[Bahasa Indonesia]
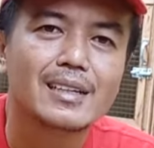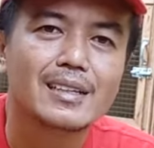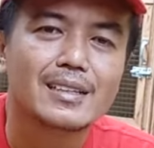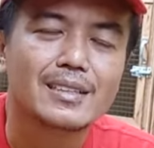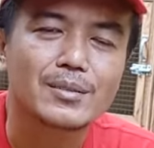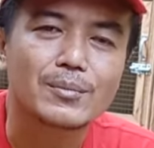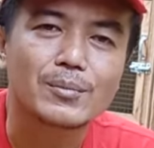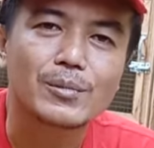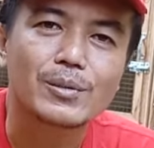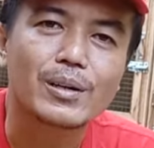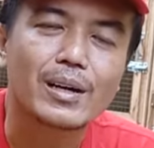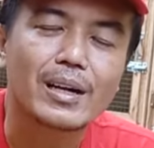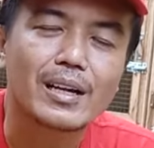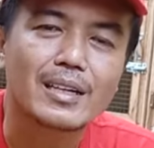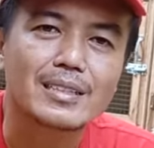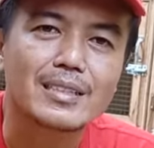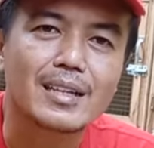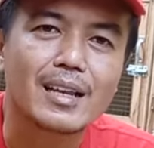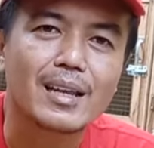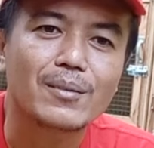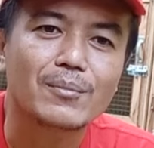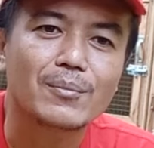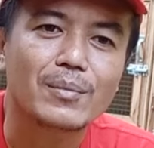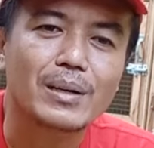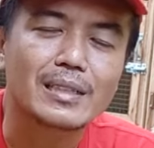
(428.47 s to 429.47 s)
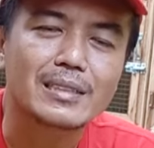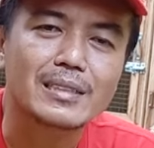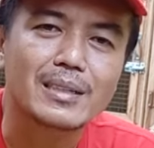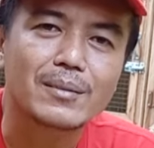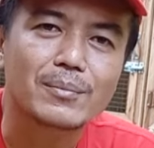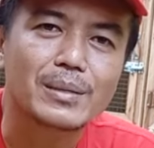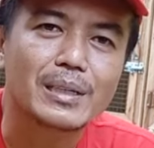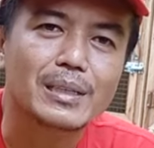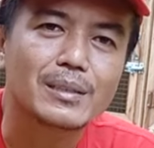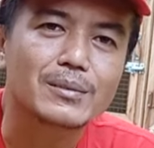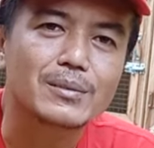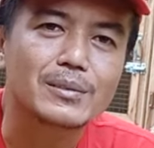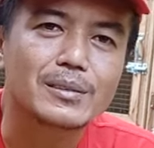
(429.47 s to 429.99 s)
Semoga selamat
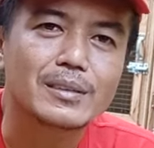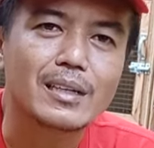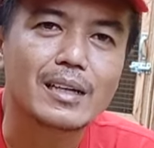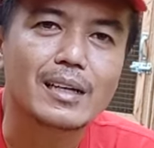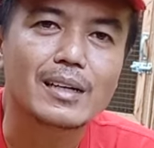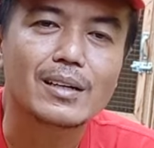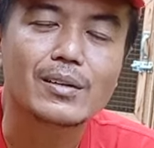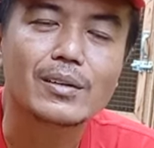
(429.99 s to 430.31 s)
sampai tujuan.